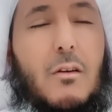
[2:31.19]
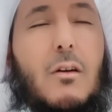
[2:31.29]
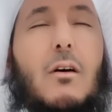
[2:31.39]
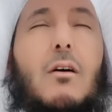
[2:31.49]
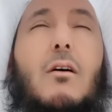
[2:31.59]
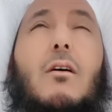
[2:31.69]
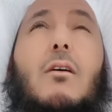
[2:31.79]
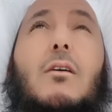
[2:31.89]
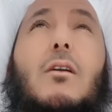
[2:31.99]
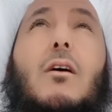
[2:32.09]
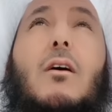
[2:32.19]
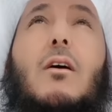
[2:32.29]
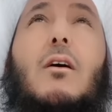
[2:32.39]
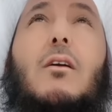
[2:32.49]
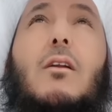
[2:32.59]
لا
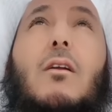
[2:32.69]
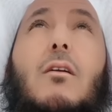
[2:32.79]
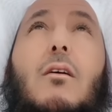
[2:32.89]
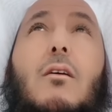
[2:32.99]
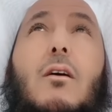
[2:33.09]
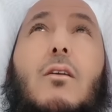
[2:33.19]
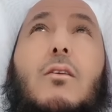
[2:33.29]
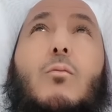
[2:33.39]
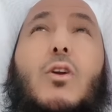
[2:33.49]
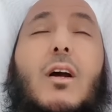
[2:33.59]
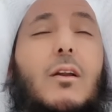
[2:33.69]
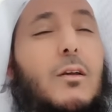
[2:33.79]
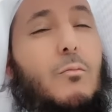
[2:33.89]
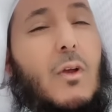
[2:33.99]
إله إلا الله العظيم الحليم